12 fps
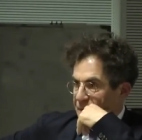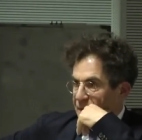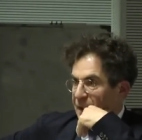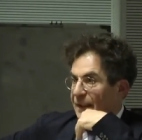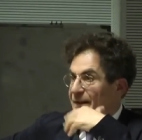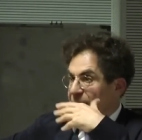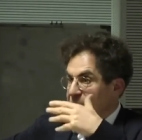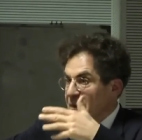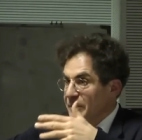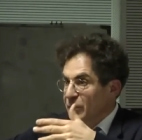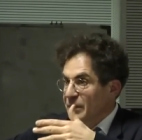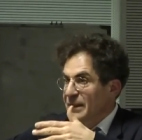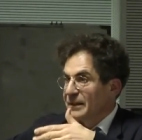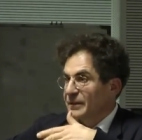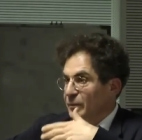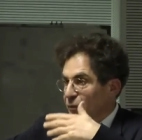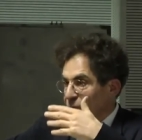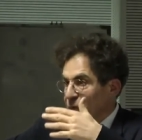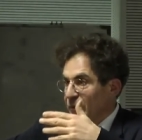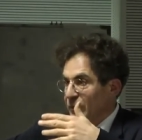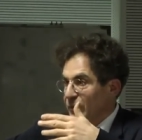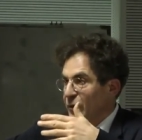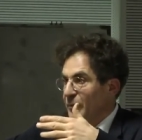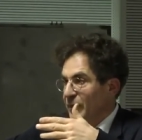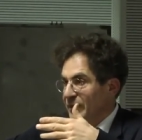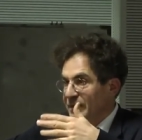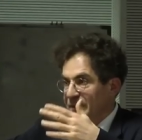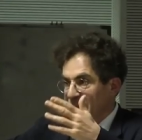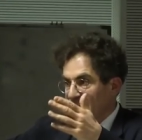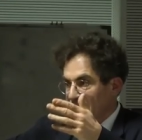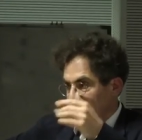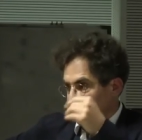il a écrit même une lettre pour euh, demander